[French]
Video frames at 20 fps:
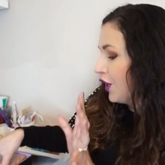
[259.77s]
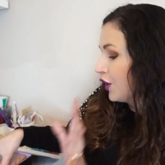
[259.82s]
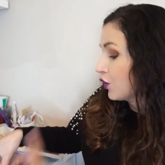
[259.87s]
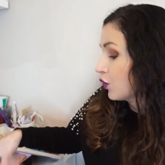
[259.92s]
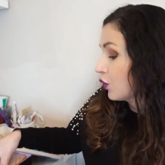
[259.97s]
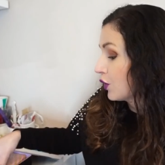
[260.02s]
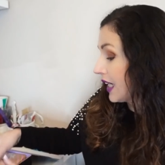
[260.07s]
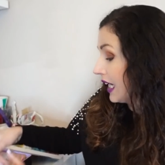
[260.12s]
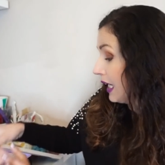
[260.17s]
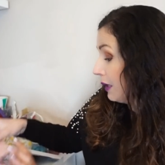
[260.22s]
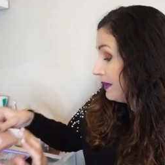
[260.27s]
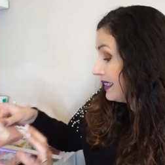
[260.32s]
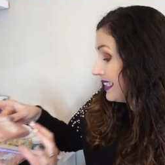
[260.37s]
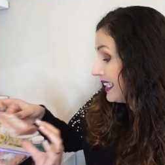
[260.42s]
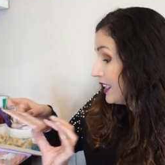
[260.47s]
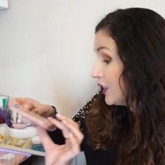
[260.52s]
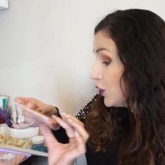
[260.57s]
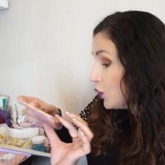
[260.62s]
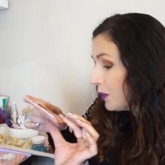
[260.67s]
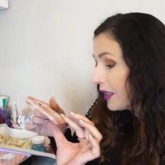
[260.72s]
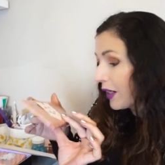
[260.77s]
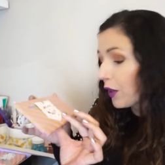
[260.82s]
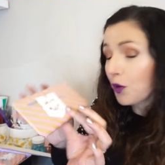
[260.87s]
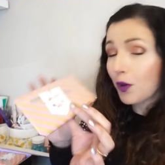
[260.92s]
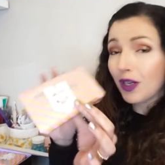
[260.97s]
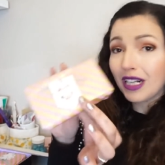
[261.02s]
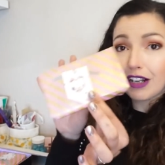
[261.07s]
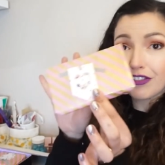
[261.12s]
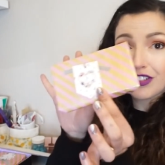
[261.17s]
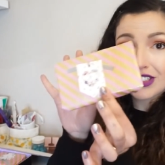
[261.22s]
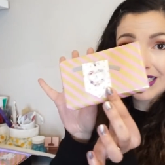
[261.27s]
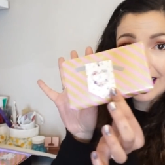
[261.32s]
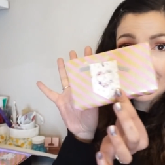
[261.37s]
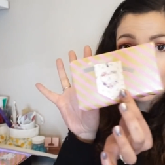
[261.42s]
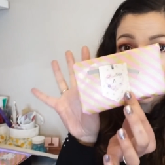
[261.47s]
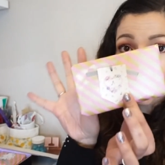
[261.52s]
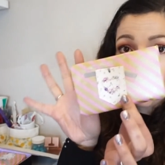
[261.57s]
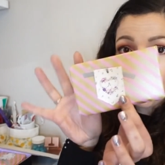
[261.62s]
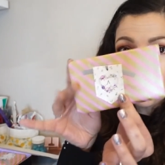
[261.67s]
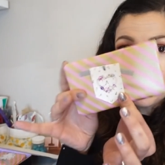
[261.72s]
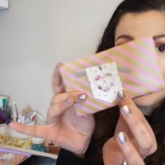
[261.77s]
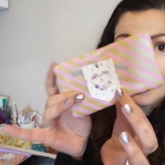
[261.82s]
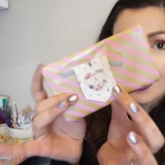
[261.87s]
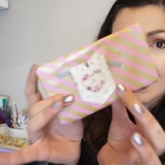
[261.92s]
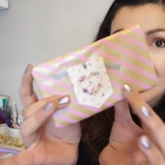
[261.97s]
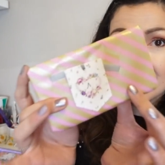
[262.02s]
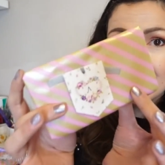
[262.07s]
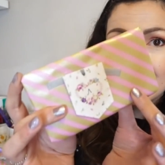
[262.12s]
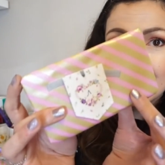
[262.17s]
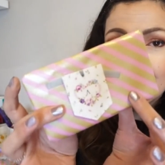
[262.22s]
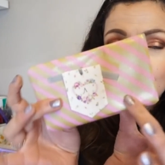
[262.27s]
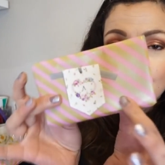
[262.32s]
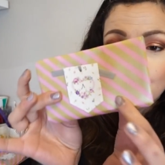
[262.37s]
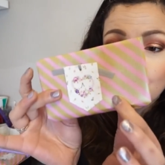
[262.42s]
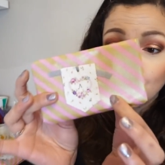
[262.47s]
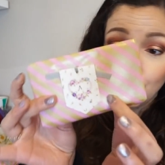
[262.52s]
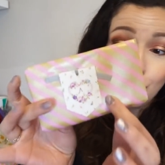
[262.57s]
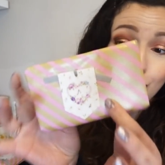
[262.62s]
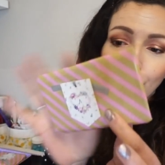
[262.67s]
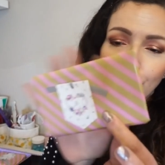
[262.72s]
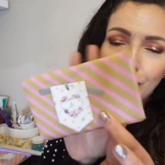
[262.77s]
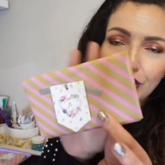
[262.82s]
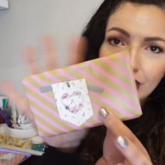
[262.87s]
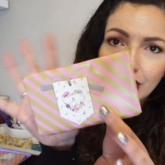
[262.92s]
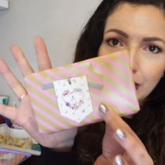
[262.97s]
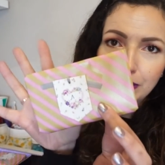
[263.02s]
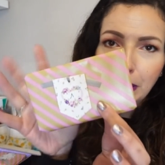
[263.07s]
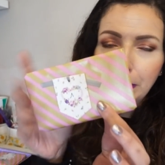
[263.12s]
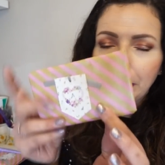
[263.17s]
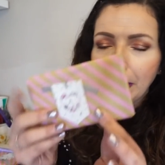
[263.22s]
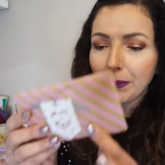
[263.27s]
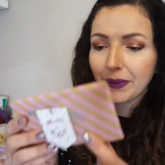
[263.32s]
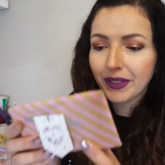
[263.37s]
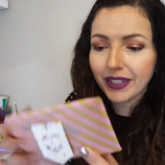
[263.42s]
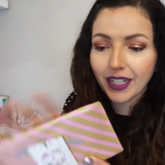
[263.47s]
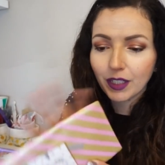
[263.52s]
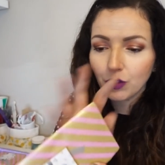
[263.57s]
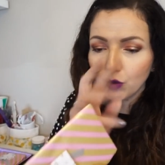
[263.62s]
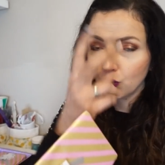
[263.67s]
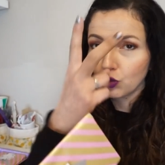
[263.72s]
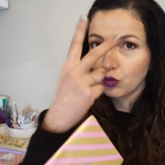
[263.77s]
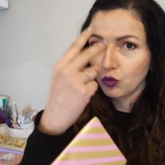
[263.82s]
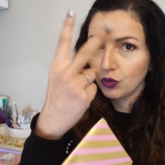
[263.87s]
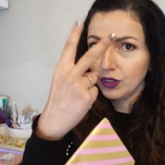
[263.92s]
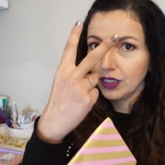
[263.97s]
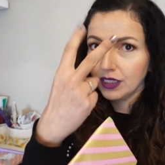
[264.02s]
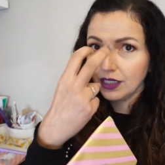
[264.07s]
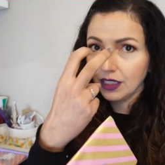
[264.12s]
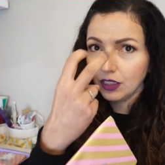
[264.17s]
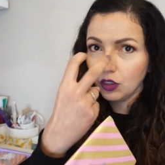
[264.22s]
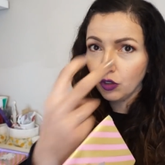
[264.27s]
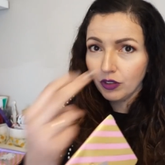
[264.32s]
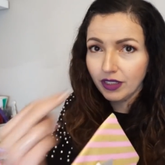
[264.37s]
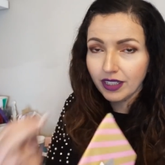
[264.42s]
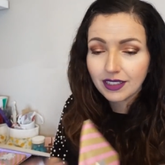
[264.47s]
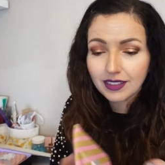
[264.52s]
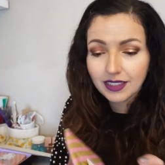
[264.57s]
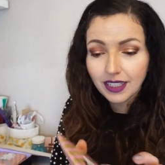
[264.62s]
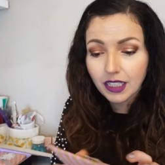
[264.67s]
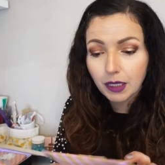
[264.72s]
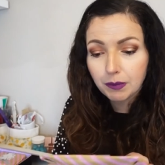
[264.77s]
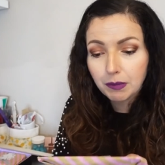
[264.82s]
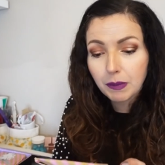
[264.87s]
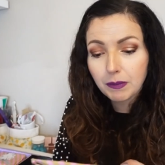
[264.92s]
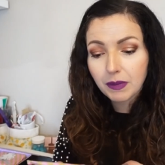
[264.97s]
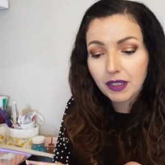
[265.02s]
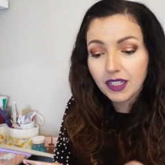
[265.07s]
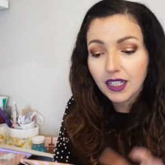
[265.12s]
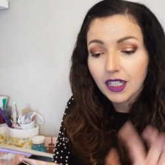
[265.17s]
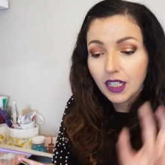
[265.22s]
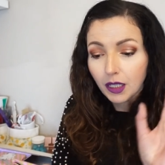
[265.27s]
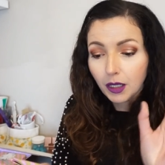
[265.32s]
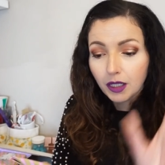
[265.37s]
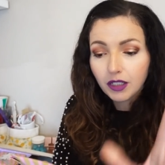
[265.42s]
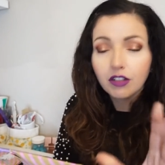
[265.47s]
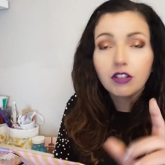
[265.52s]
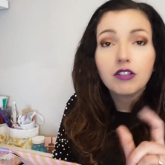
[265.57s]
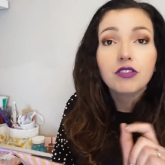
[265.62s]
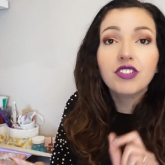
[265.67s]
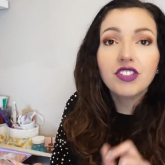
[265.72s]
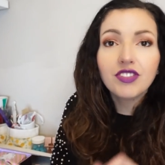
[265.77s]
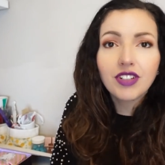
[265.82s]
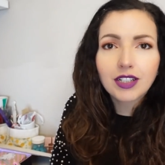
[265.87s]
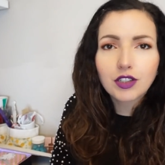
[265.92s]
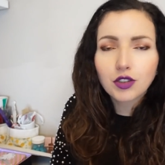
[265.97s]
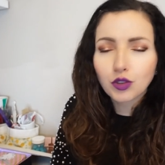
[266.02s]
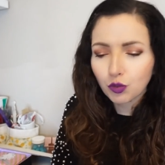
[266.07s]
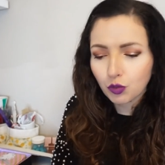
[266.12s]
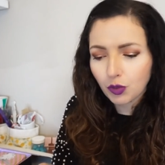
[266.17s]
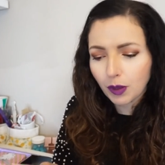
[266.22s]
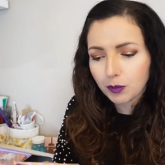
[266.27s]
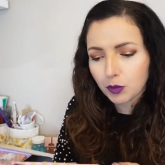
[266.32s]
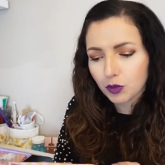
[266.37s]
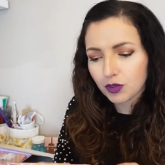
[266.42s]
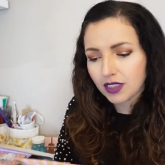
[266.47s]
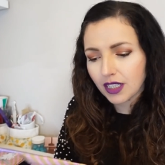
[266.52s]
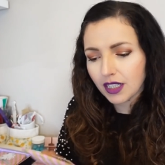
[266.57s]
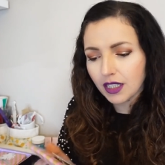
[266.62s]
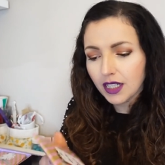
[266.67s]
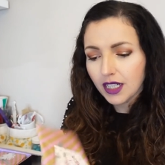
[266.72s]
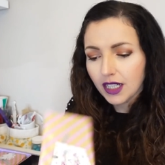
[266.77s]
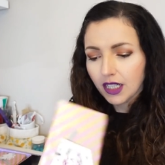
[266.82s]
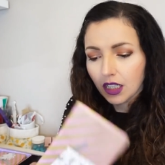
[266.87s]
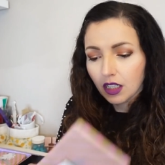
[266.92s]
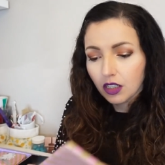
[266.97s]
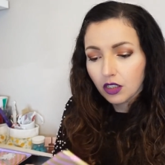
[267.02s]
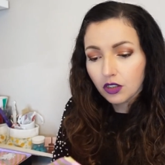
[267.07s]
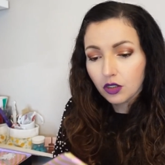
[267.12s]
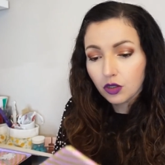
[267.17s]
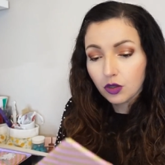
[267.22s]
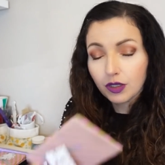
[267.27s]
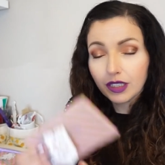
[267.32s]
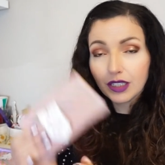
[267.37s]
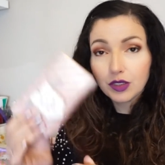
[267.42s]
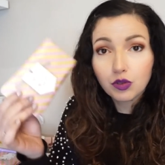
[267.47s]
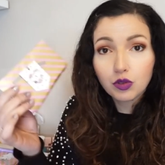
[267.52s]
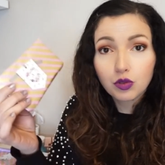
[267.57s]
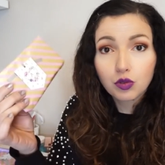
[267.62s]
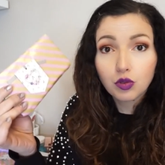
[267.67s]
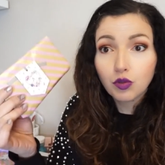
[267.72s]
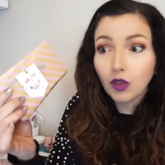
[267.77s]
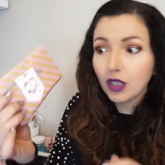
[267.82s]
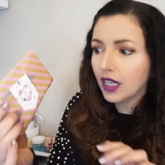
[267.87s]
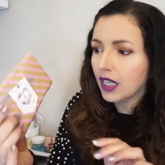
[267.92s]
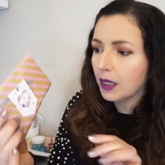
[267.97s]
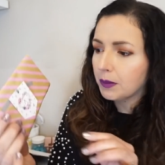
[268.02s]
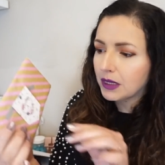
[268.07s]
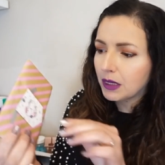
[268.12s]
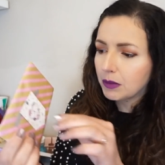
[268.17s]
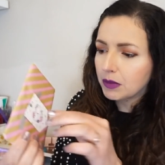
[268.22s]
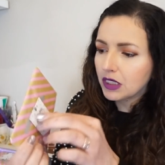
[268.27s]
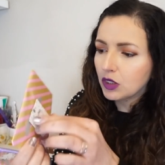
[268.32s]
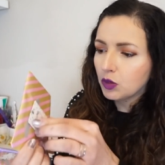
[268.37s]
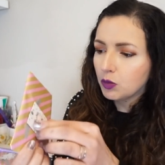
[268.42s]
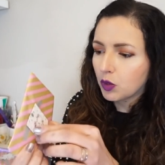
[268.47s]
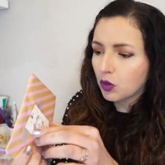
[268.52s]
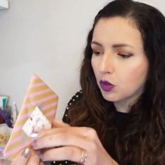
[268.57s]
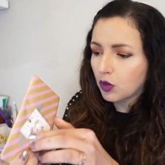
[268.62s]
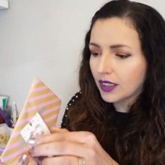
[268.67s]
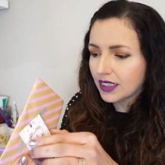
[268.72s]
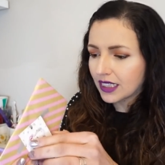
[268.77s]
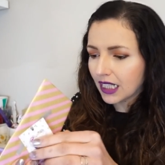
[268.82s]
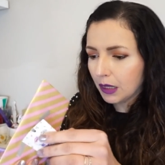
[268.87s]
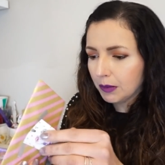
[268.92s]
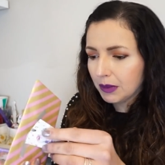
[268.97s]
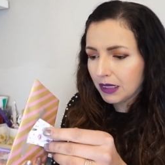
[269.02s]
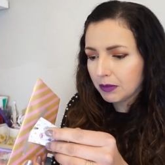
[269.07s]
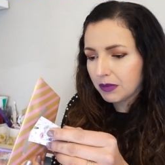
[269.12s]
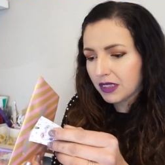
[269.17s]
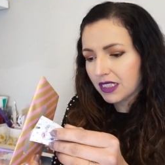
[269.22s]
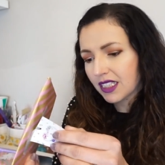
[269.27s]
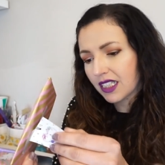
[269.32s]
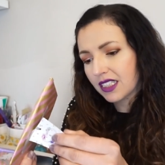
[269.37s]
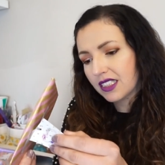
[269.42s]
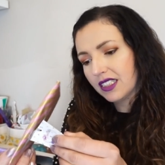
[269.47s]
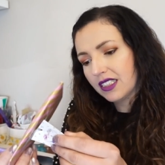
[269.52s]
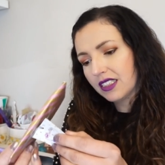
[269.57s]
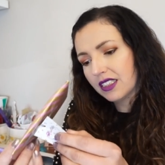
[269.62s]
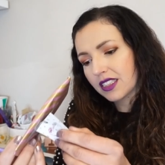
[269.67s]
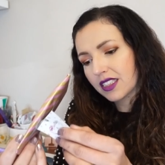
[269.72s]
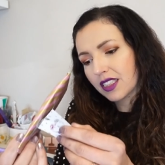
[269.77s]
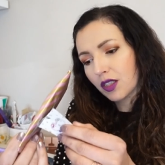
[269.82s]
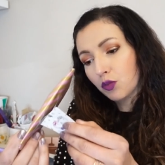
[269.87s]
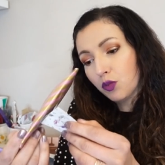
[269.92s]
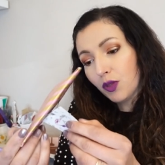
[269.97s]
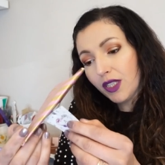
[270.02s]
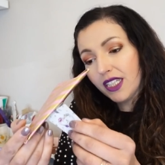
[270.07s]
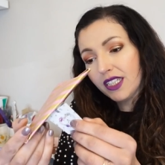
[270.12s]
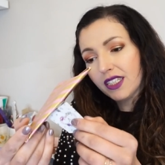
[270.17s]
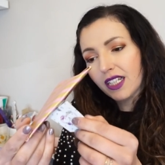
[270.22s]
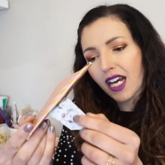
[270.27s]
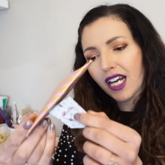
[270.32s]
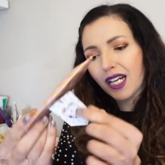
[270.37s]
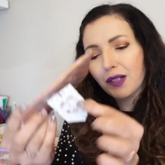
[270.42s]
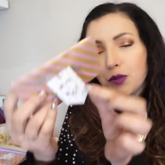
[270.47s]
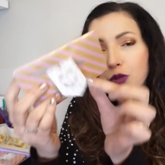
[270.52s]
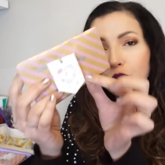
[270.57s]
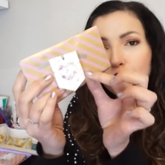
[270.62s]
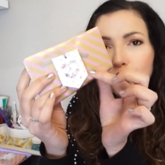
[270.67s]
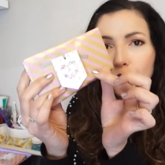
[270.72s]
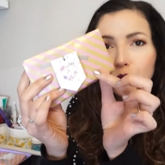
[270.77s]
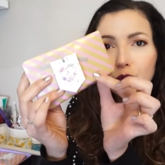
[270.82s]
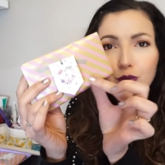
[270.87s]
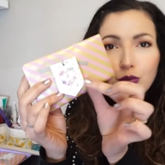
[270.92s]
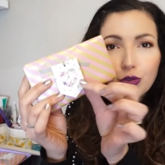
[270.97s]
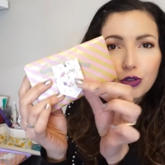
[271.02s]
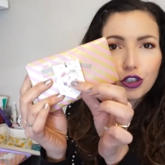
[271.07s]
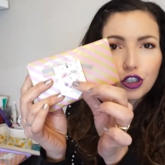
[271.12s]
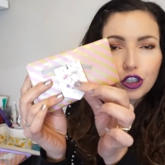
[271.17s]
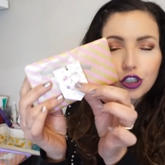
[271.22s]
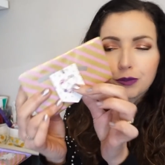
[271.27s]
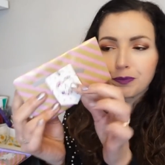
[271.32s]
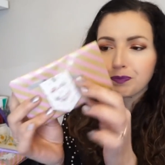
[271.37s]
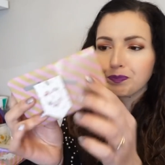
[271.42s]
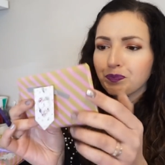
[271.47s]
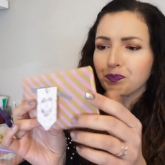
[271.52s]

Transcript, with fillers: Donc elle a mis des numéros, elle a fait ça trop bien et euh, on a utilisé le même papier cadeau donc on était connectés quand même, hein. euh, vive action hein, pour ça. Euh, et du coup voilà elle a mis des petits numéros, est-ce qu'elle a mis des petits indices Oui, amuse, bouche.